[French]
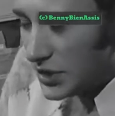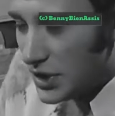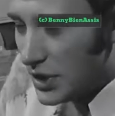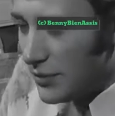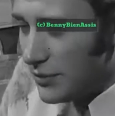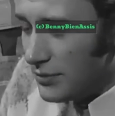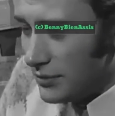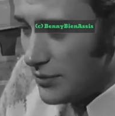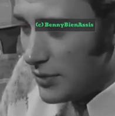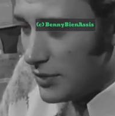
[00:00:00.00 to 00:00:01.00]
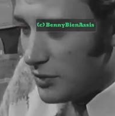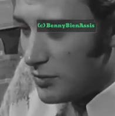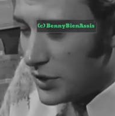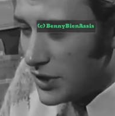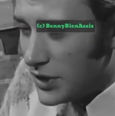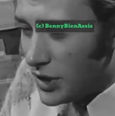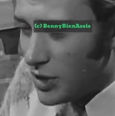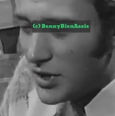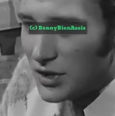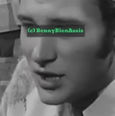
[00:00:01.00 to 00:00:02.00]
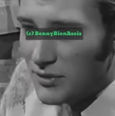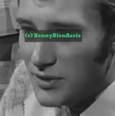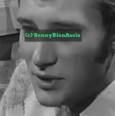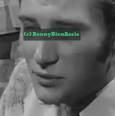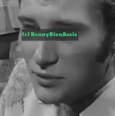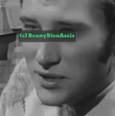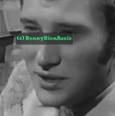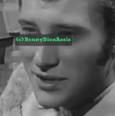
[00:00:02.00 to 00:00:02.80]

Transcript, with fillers: c'est-à-dire pour quelqu'un comme Aznavour, oui,